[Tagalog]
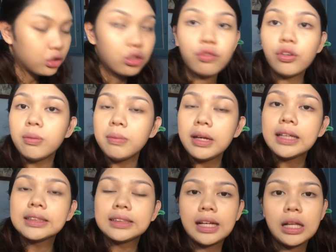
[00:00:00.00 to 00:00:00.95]
So, for me
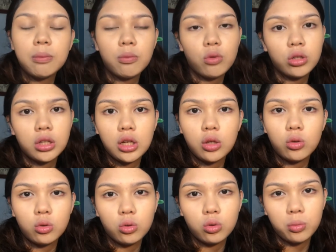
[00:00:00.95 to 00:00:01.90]
kasi, alam ko na
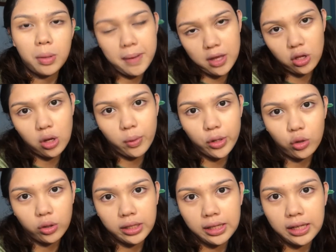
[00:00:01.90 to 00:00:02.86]
yung paano gawin
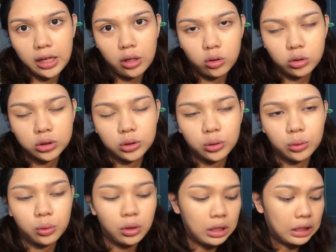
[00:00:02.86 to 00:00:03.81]
yung kilay ko.
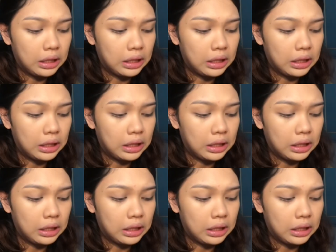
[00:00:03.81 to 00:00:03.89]
So,